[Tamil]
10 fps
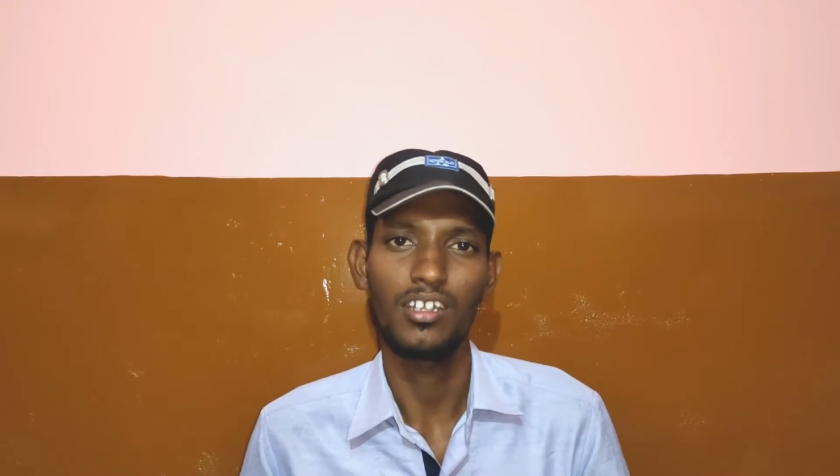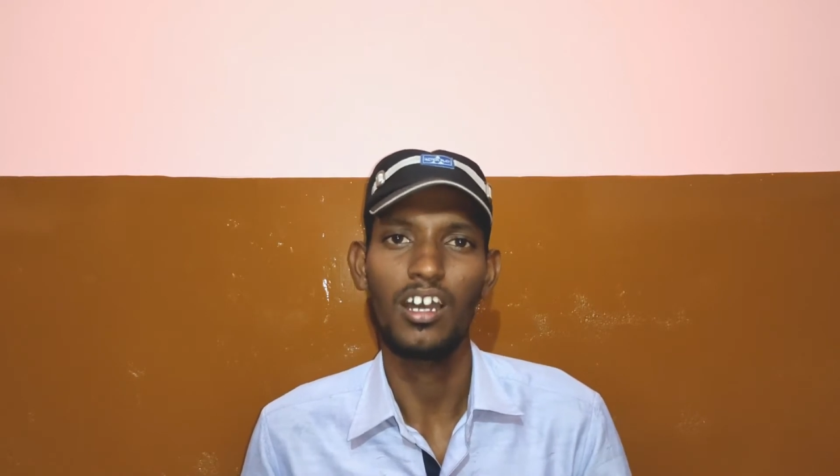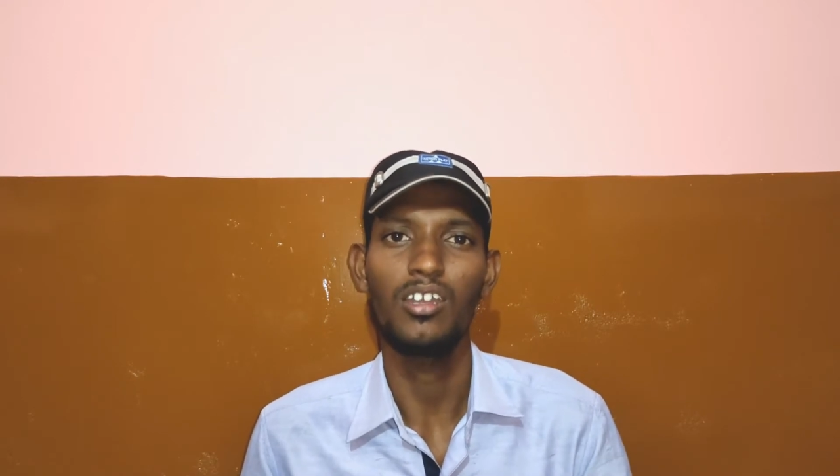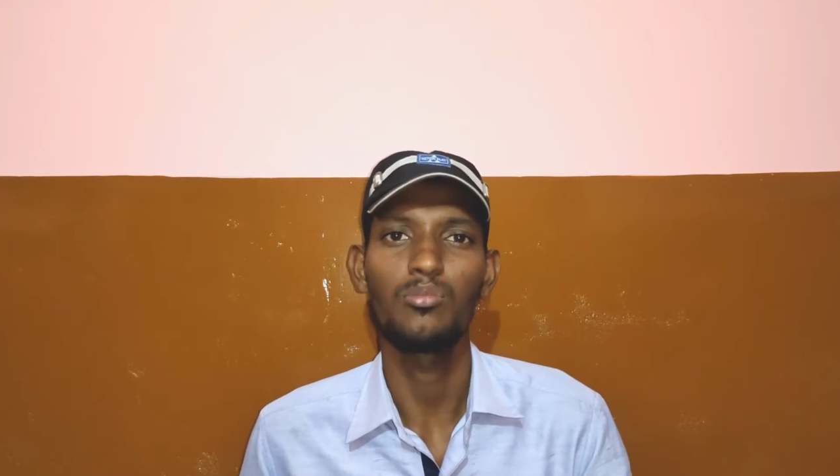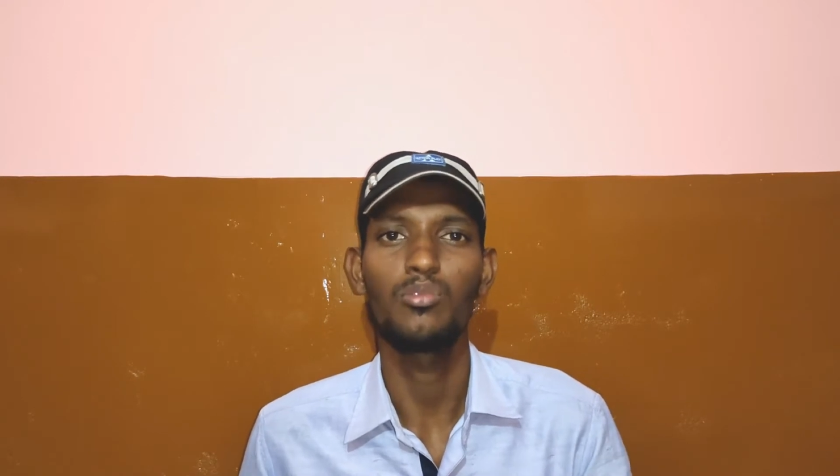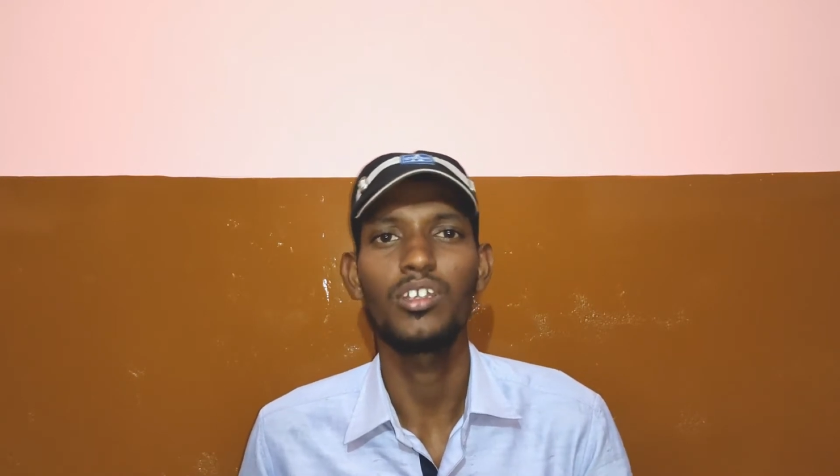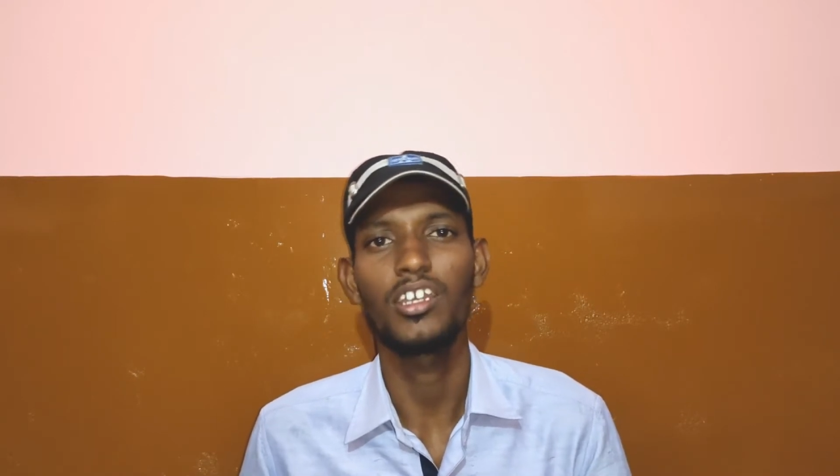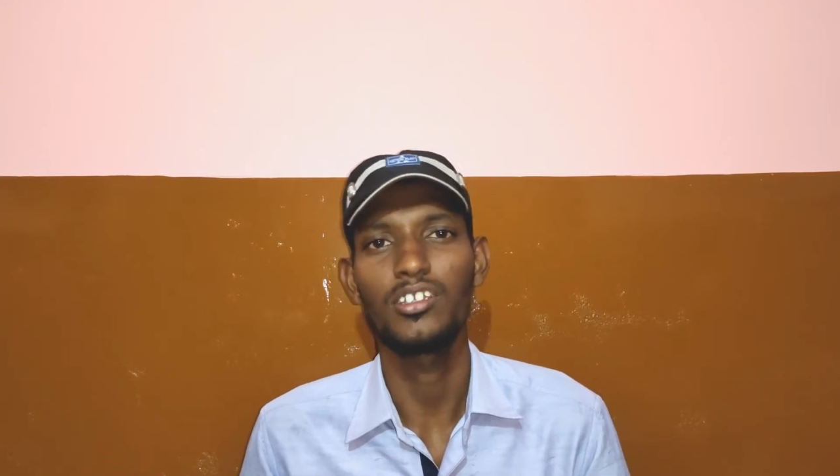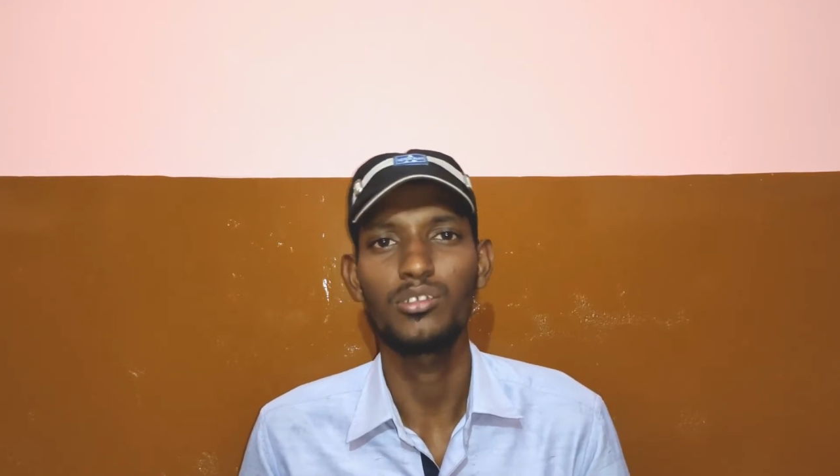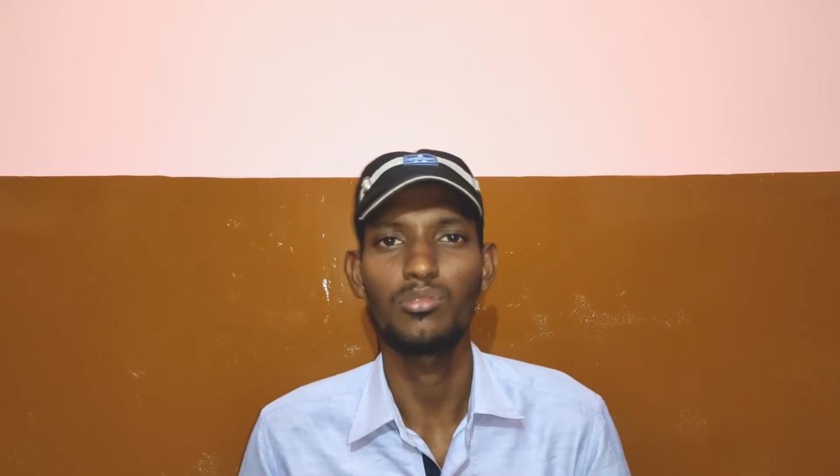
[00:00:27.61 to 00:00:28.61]
நாலு
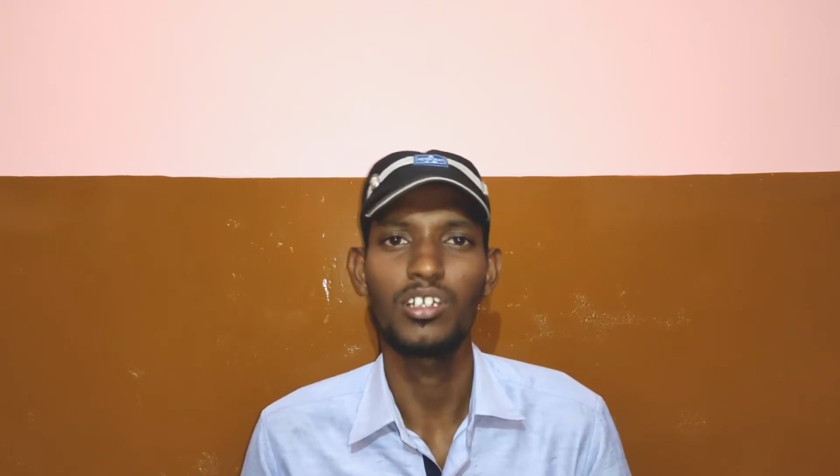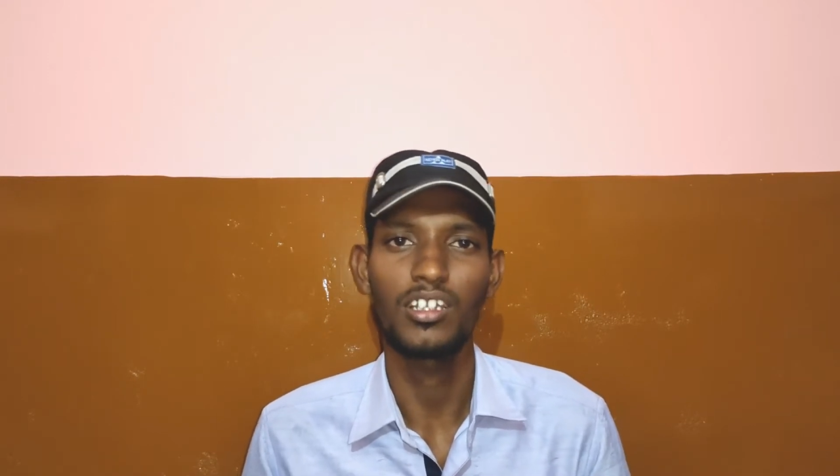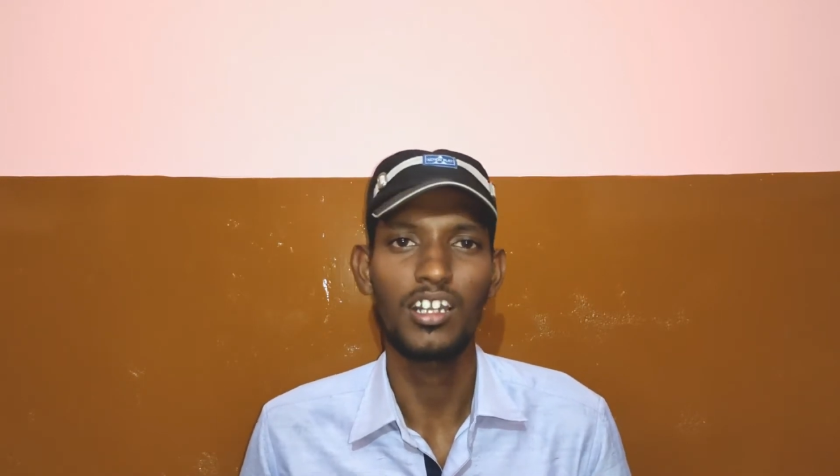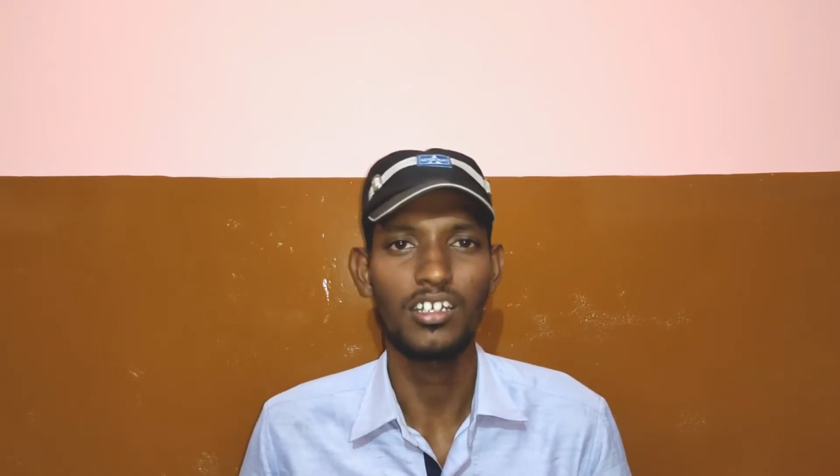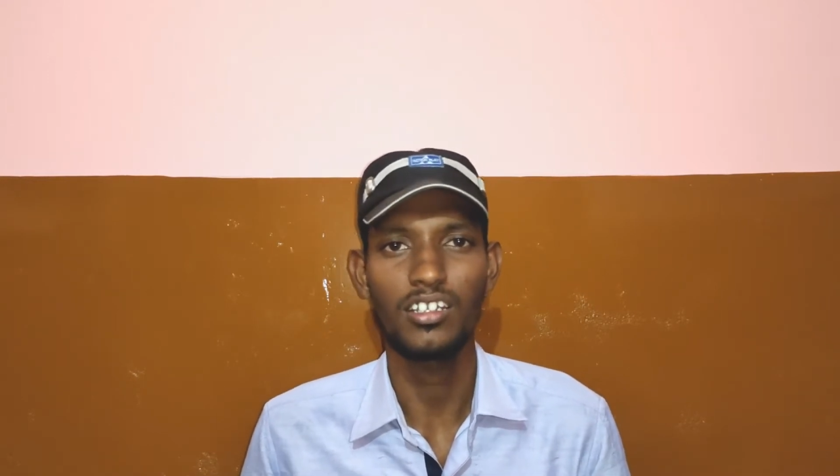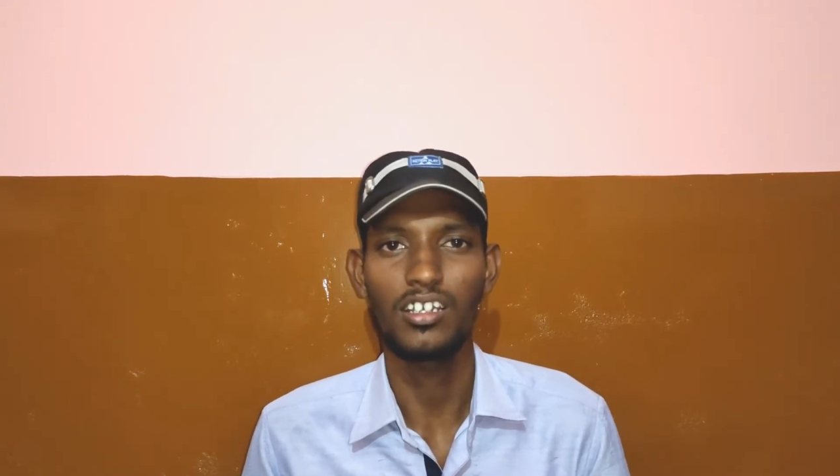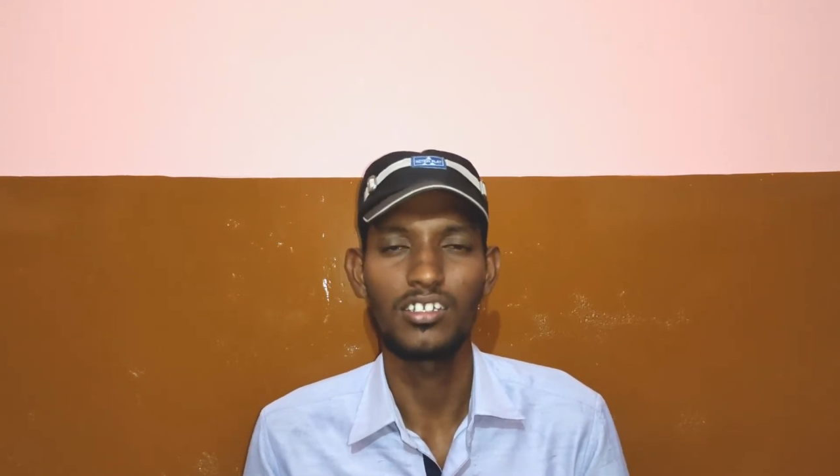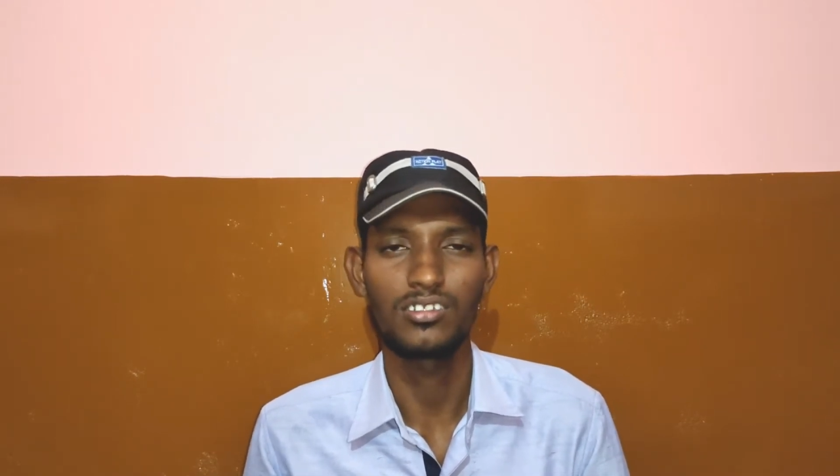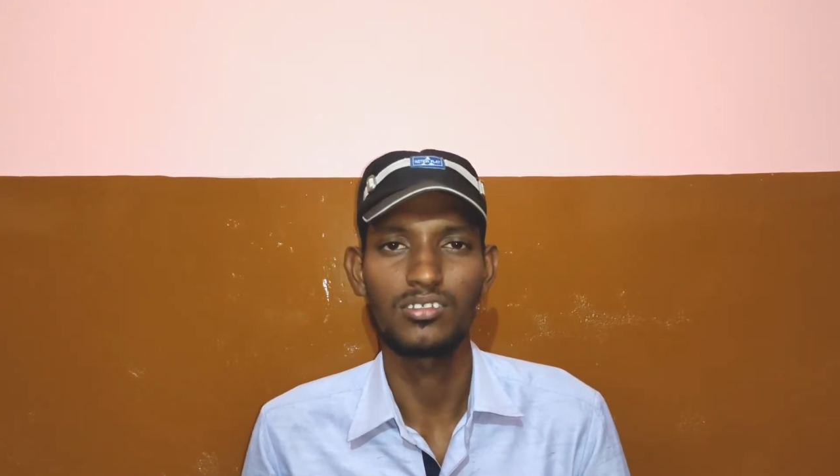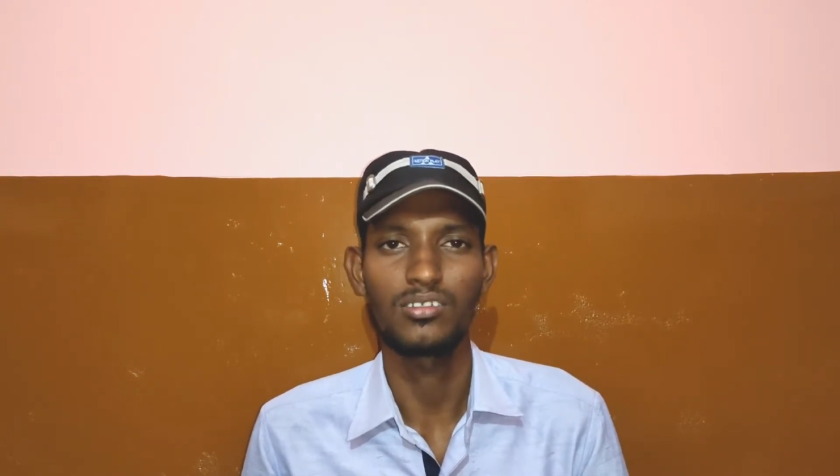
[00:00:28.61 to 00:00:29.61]
புள்ளி ஐந்து மில்லியன் ஆண்டுகள்
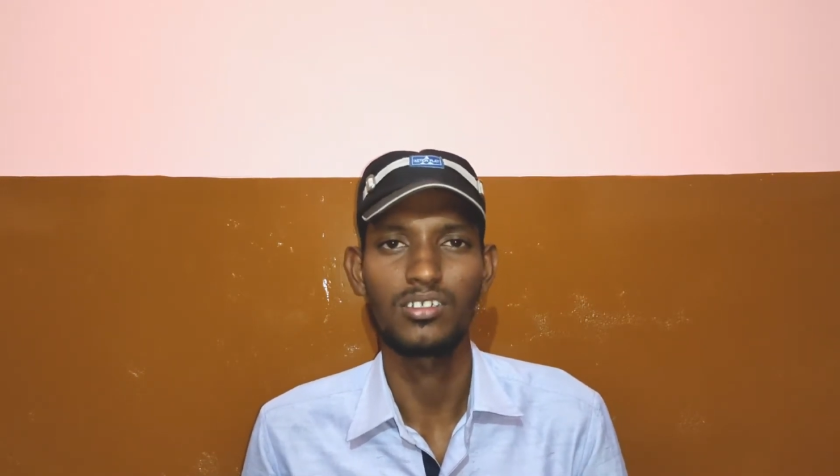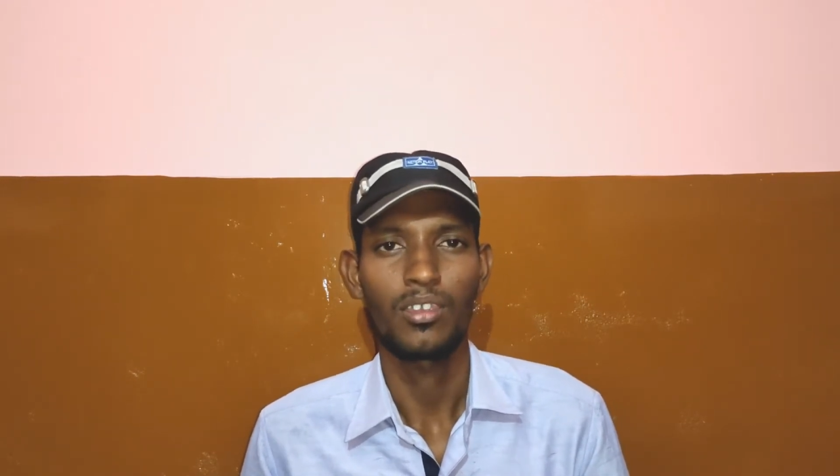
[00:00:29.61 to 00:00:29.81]
ஆயிடுச்சு